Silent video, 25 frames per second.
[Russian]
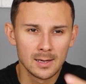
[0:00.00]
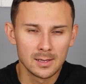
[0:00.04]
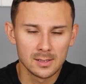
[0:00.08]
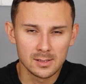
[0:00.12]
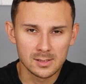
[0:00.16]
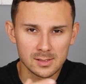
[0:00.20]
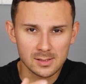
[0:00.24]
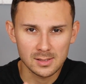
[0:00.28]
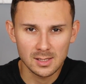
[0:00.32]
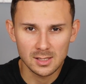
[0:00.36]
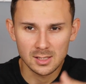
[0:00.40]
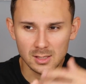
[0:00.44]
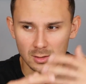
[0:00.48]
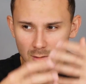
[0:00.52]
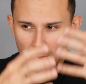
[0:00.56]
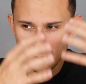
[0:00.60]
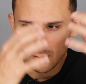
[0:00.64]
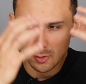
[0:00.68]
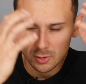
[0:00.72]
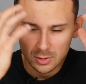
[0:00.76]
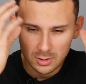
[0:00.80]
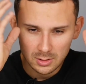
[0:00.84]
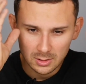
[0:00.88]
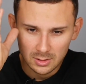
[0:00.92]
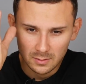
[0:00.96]
не знаете,
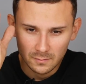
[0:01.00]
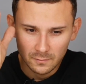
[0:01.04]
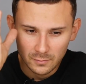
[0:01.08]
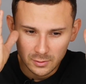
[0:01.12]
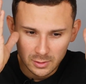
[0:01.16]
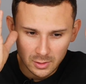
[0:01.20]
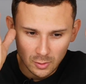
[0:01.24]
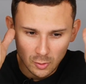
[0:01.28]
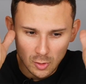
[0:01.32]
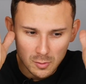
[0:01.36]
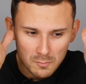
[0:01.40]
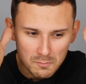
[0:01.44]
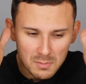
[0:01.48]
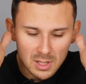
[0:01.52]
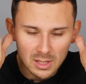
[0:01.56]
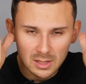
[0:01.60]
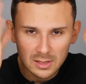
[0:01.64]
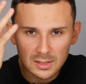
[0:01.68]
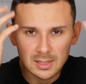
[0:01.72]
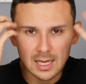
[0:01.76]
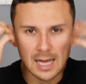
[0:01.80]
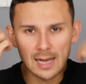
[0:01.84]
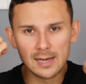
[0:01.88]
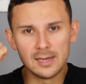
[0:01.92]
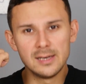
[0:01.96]
какой-то вот такой
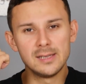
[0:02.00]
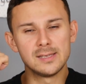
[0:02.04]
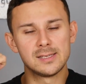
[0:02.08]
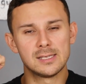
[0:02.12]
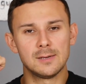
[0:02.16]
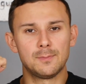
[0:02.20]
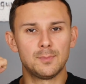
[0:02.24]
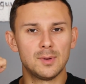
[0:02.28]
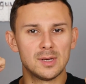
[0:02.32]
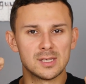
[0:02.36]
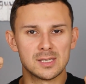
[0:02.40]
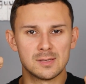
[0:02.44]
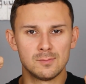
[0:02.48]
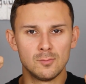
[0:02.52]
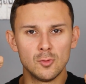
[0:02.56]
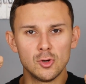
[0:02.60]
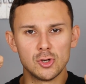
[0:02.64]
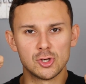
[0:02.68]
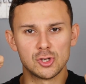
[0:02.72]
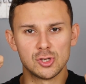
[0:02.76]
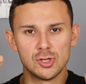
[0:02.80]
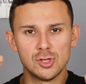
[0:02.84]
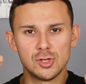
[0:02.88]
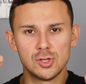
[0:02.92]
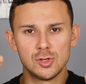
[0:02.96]
ментальный запас
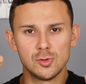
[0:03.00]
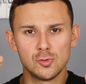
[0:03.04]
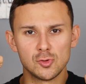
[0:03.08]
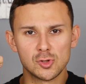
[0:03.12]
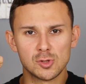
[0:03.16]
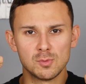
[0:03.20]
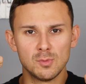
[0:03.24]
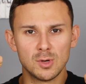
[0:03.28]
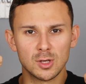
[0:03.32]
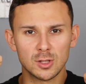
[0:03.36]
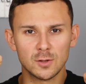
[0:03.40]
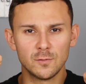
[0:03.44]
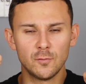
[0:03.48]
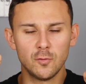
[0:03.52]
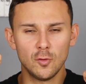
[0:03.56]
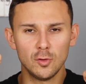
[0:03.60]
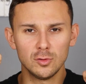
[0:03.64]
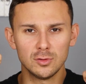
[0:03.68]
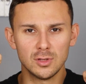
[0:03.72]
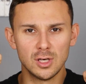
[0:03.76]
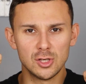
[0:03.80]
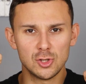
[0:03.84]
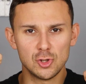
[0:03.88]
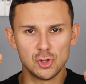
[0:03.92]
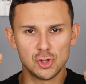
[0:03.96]
мощности у
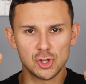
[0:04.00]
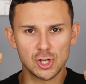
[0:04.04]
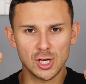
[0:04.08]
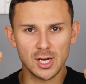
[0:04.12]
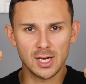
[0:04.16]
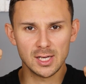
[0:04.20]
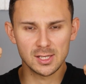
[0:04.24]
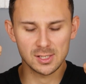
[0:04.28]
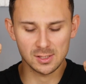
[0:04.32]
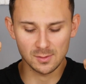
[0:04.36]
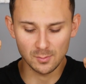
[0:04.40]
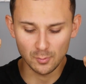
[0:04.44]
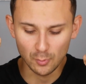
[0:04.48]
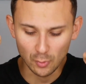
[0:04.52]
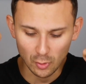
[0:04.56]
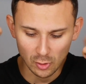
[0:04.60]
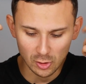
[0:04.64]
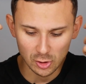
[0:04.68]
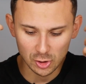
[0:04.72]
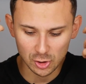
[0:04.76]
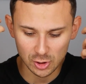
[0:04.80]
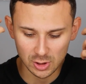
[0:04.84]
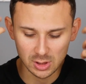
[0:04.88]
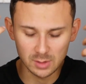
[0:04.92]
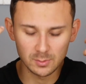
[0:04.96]
смартфона ощущается
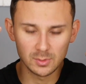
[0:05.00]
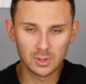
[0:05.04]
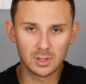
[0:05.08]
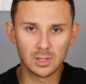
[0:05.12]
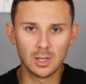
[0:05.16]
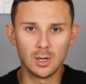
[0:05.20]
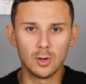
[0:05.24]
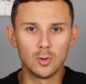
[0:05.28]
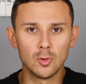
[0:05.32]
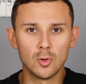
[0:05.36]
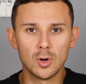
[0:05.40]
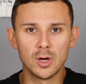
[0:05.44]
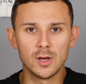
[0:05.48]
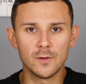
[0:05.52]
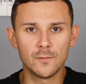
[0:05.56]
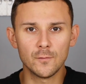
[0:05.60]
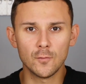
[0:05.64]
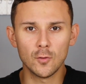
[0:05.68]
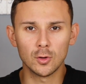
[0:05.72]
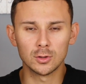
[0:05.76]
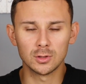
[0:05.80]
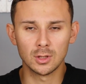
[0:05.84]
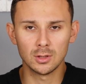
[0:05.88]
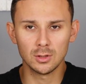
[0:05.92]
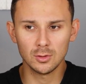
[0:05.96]
больше именно у айфона.